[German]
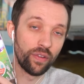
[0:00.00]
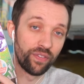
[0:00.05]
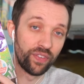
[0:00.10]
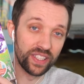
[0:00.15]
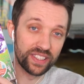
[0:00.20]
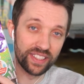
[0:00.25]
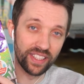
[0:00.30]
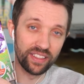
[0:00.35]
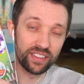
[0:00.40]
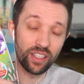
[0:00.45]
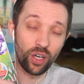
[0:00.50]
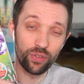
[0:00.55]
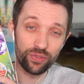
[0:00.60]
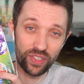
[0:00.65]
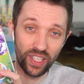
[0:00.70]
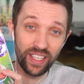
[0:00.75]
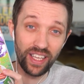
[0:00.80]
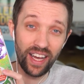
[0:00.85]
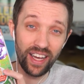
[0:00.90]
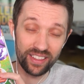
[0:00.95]
Wir sind auf
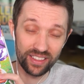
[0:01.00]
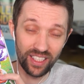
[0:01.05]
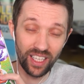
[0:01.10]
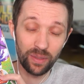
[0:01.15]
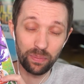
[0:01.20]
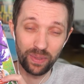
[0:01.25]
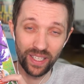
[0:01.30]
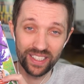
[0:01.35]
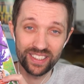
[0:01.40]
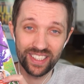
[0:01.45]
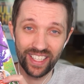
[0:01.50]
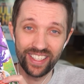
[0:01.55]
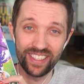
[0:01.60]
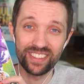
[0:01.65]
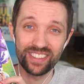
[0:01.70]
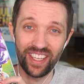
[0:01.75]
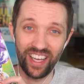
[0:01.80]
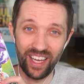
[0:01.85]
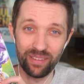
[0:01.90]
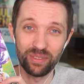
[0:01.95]
der Jagd nach Platz
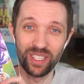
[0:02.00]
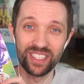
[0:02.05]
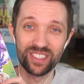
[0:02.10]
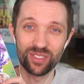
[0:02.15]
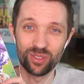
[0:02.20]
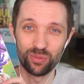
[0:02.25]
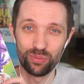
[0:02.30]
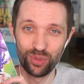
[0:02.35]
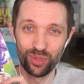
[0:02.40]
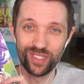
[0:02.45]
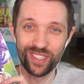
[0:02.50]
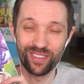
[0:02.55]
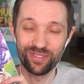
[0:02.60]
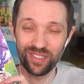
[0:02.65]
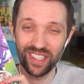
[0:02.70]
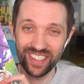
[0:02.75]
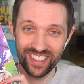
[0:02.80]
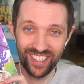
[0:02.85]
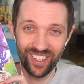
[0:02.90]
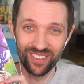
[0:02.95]
1 der Amazon
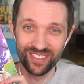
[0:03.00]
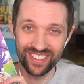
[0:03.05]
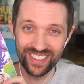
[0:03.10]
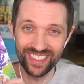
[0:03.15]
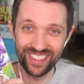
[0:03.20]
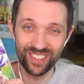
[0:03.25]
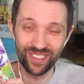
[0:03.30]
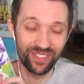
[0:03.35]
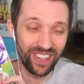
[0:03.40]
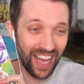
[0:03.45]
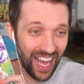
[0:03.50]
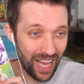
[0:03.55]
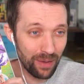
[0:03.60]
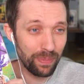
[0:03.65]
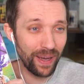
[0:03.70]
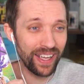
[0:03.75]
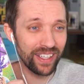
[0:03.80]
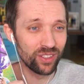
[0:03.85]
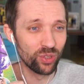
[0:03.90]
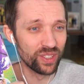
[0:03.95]
Bücherverkaufsliste und wir
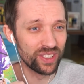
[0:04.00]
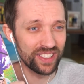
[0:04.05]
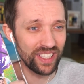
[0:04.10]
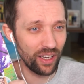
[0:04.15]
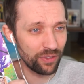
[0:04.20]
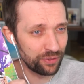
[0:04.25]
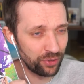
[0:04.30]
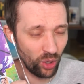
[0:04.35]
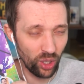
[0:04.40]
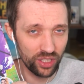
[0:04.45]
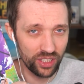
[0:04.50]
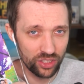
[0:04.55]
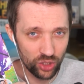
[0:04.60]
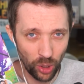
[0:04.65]
arbeiten uns nach vorne.